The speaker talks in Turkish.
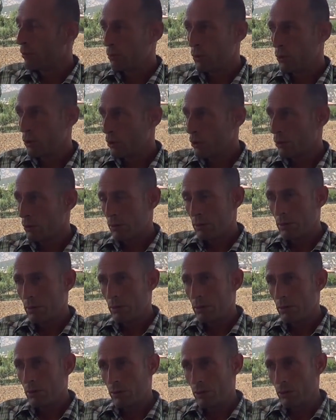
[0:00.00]
bunun e,
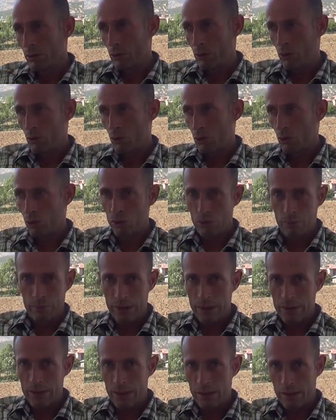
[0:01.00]

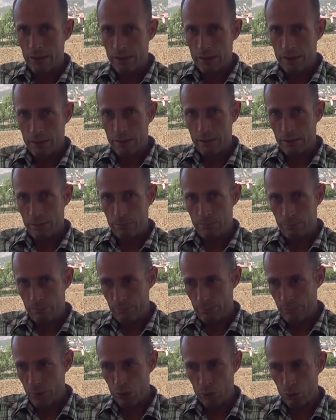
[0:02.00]
çözülmeyecek
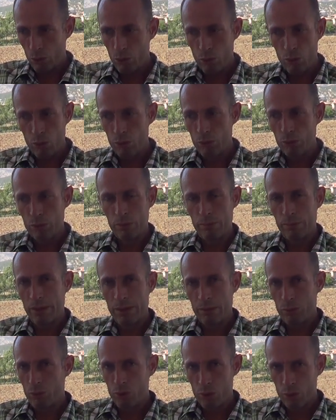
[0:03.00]
bir sorun olduğunu
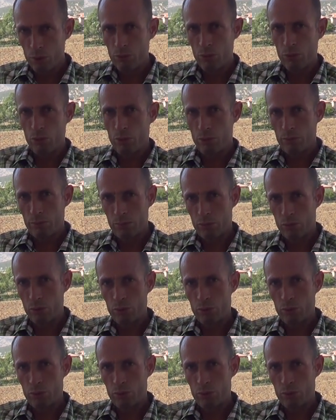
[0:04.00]
ben düşünmüyorum.